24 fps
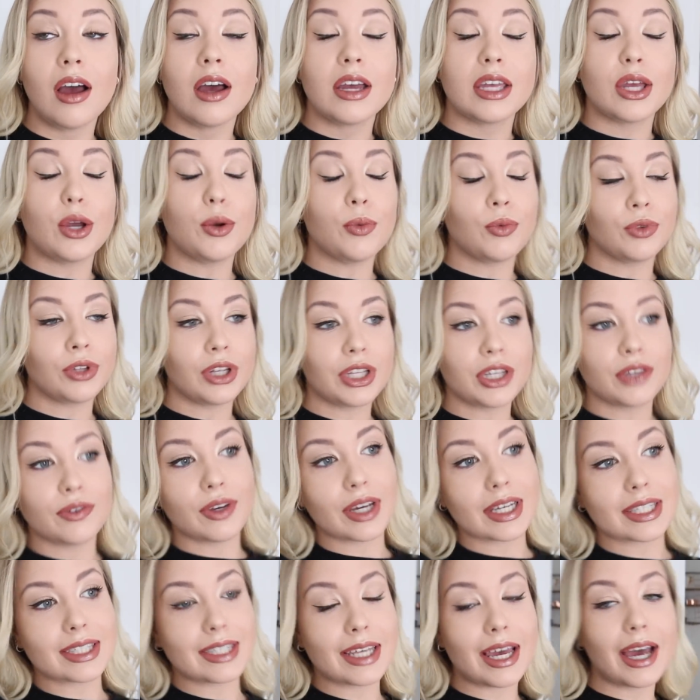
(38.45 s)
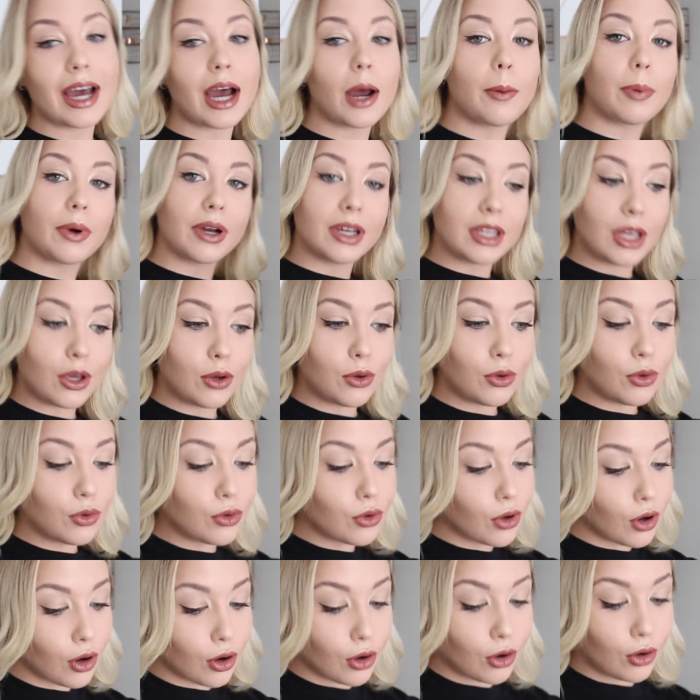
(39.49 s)
Il y a eu mon anniversaire, après il y a eu
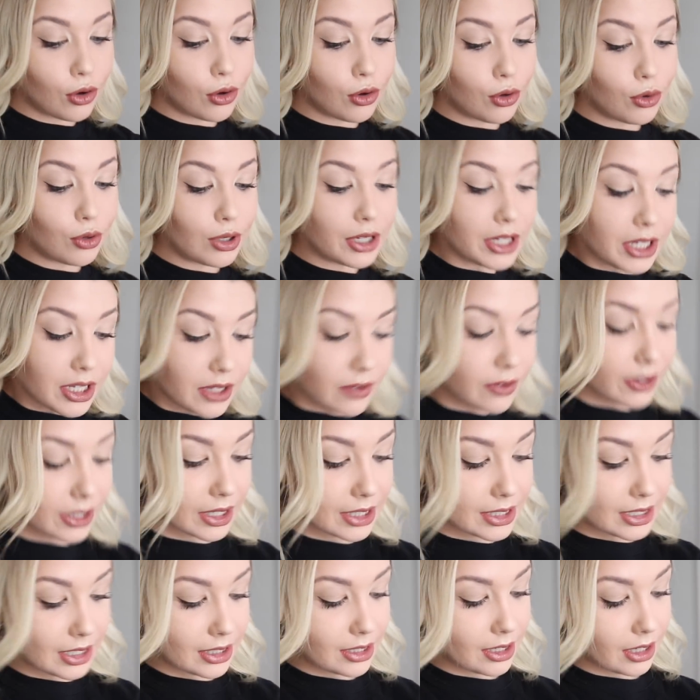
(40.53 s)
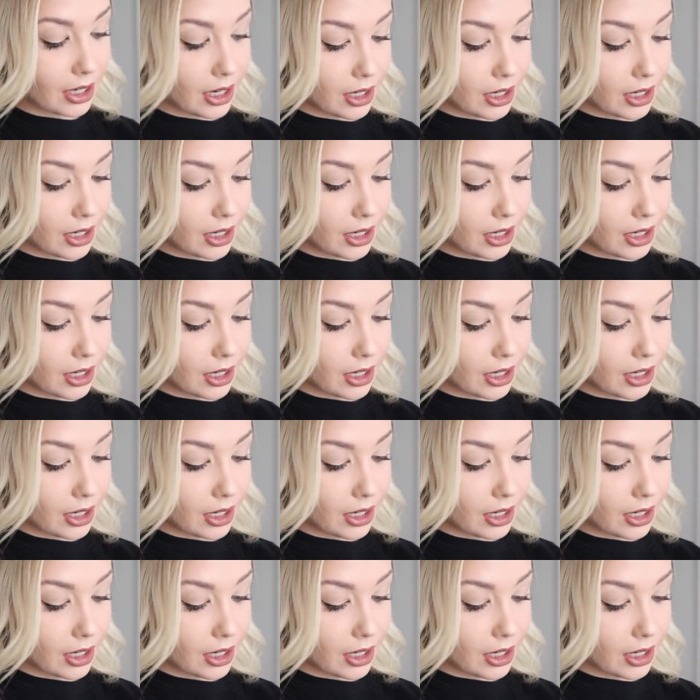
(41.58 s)
le livre, etc.